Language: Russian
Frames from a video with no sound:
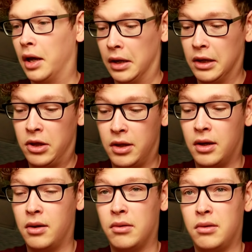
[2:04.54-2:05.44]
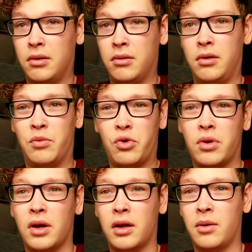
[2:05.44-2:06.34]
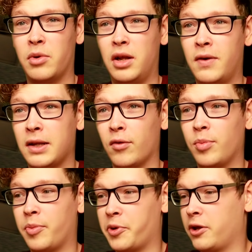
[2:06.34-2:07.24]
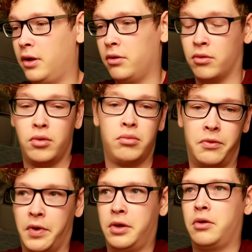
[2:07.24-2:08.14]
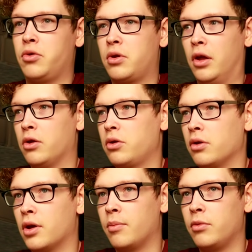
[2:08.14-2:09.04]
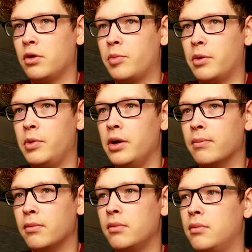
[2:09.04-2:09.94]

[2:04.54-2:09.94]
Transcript: Так, конечно, немножко как-то маловато он попросил, но 20 тысяч, конечно, дам, нет проблем.